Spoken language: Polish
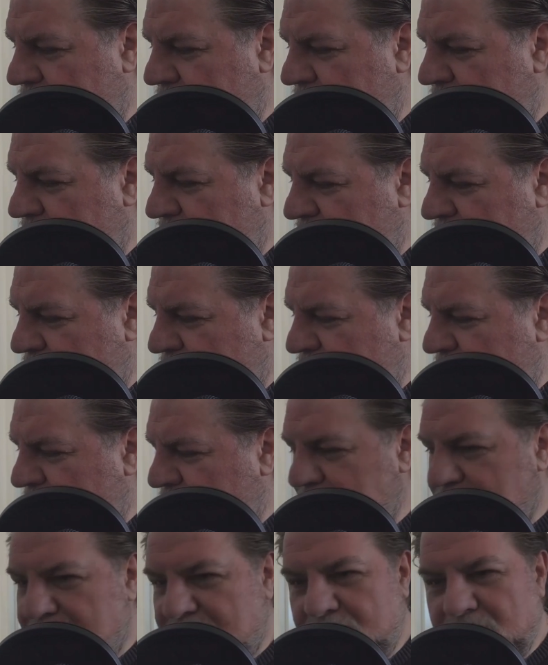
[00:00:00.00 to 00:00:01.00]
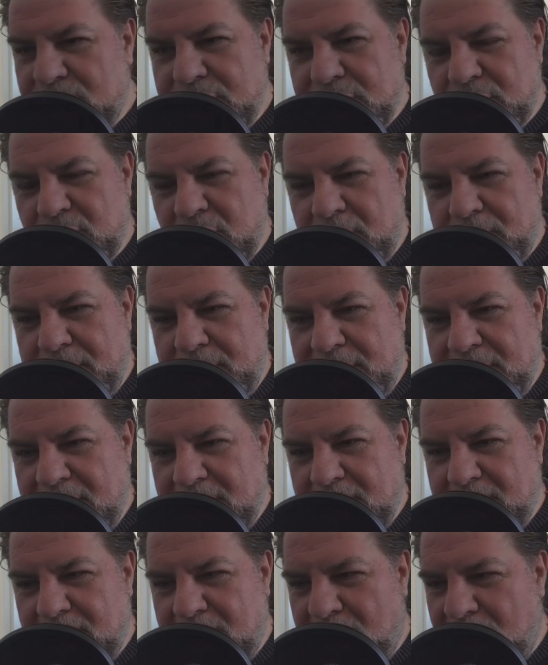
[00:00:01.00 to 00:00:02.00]
nie mogę powiedzieć ludzi głupich,
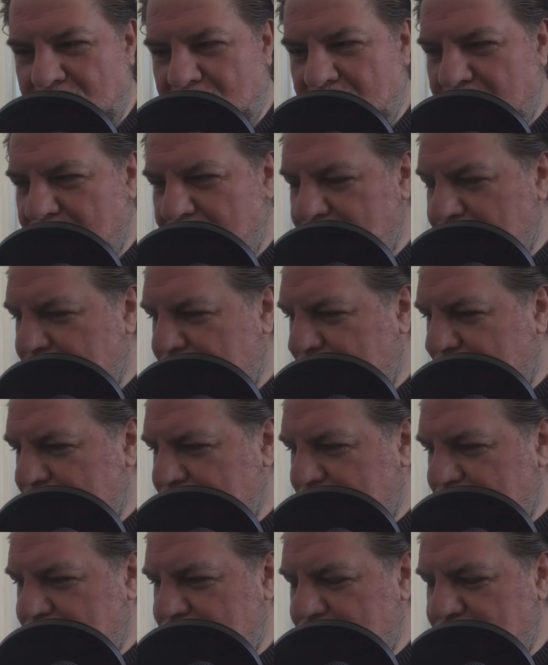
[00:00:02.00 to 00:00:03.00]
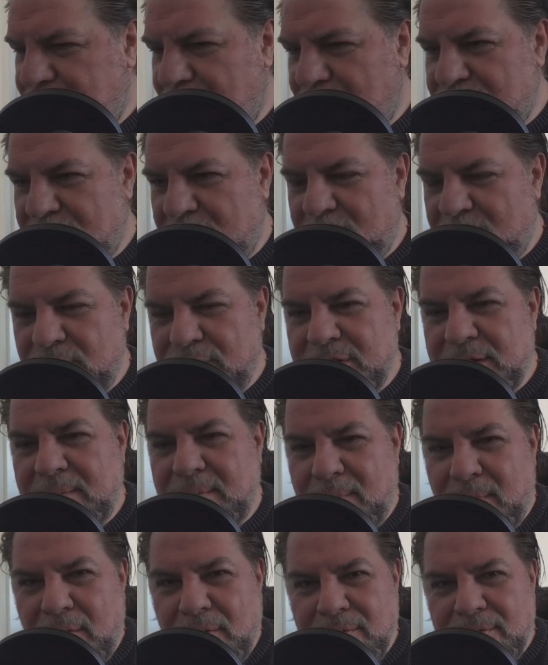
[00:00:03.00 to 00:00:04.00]
bo te rzeczy tworzą ludzie
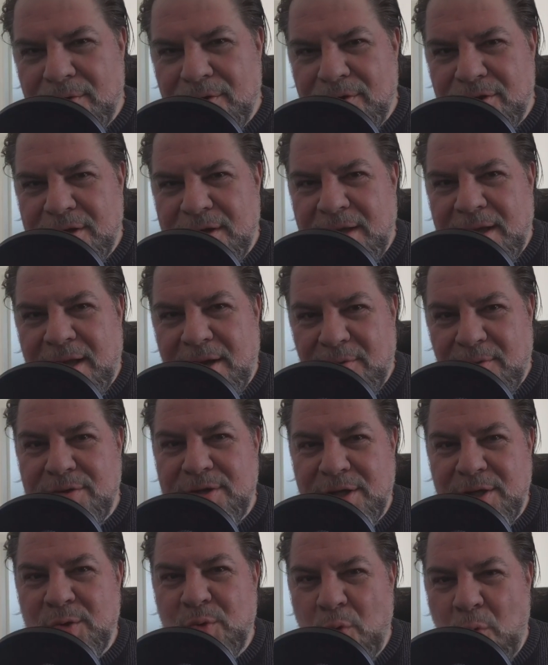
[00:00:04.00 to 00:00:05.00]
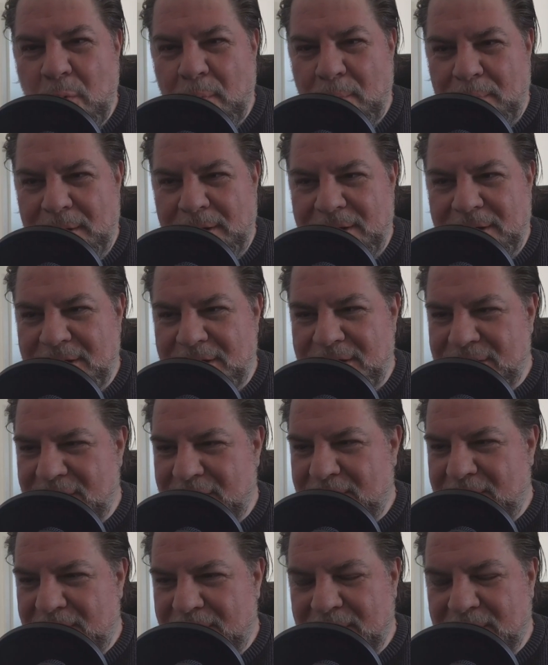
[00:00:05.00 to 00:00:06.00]
mądrzy dla ludzi głupich,
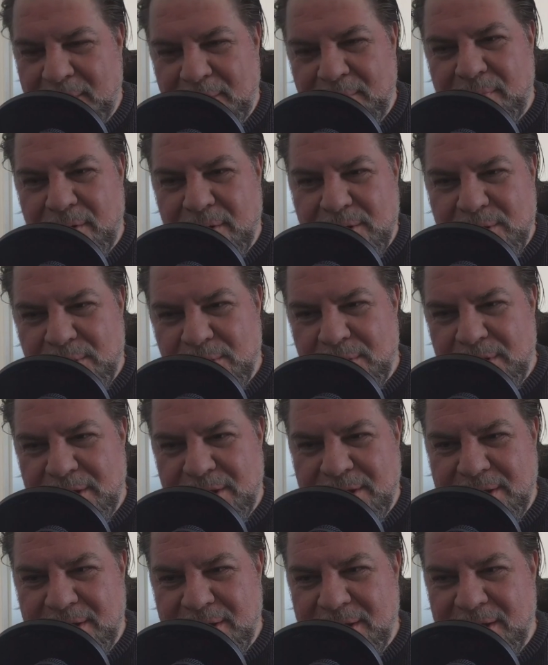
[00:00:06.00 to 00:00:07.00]
żeby po prostu ich,